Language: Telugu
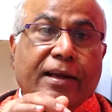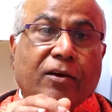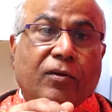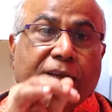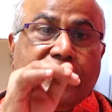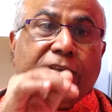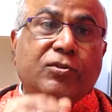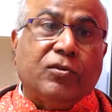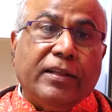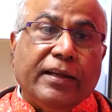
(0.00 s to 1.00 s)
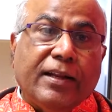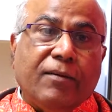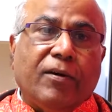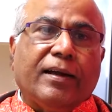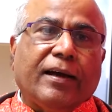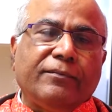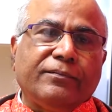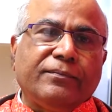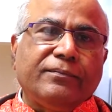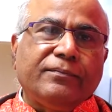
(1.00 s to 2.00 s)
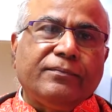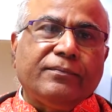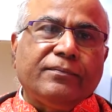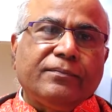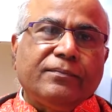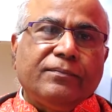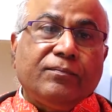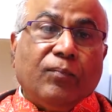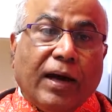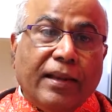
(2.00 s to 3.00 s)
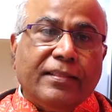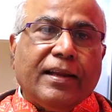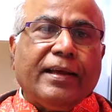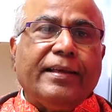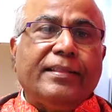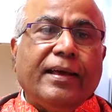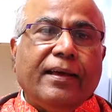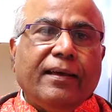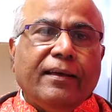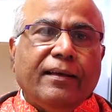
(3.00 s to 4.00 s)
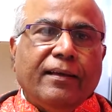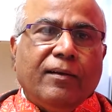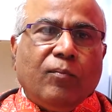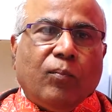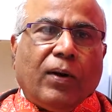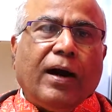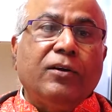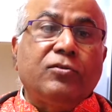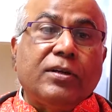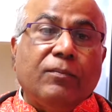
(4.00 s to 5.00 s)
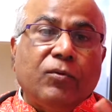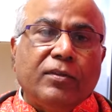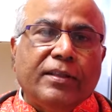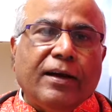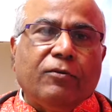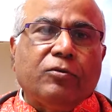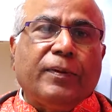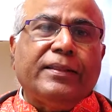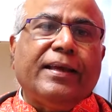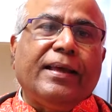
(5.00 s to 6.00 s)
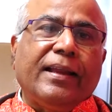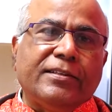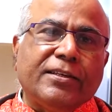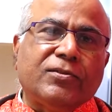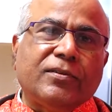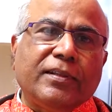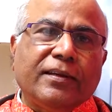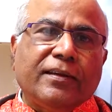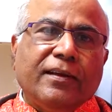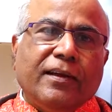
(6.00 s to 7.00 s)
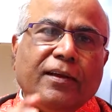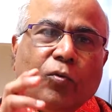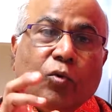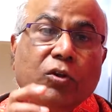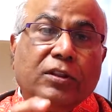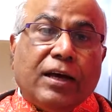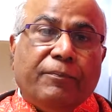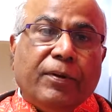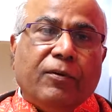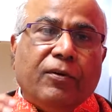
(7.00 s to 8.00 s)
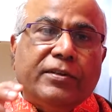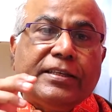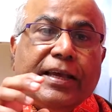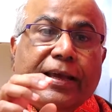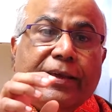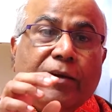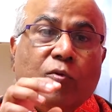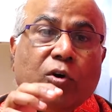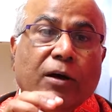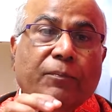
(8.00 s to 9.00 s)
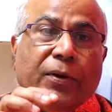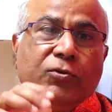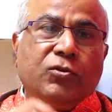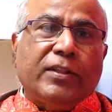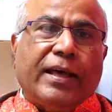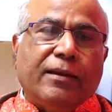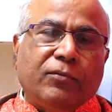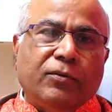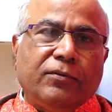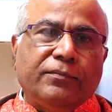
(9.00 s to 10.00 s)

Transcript: లేకుండా చేస్తుంది టమాటా బాలింతలకైతే పాలు సమృద్ధిగా ఉత్పత్తి అయ్యేలా చేస్తుంది వృద్ధాప్యంలో వచ్చే ఎముక పెళుసుదనము